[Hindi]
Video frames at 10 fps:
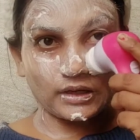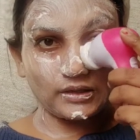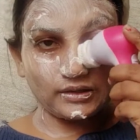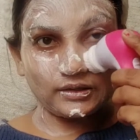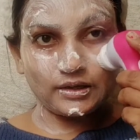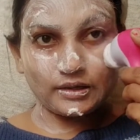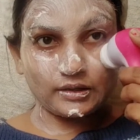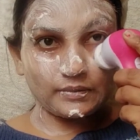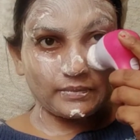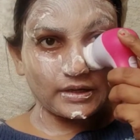अंदर आई
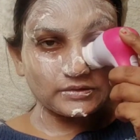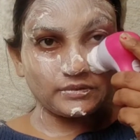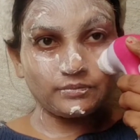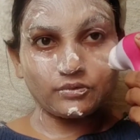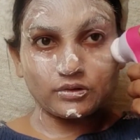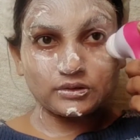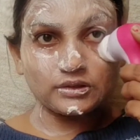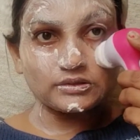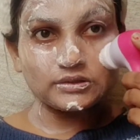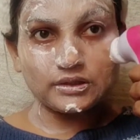के पास भी बहुत
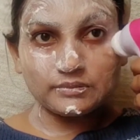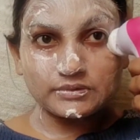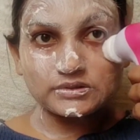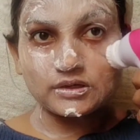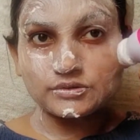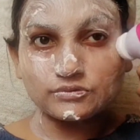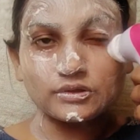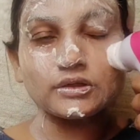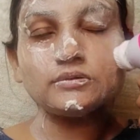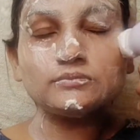इजीली मसाज
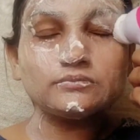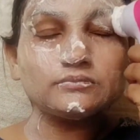हो रहा है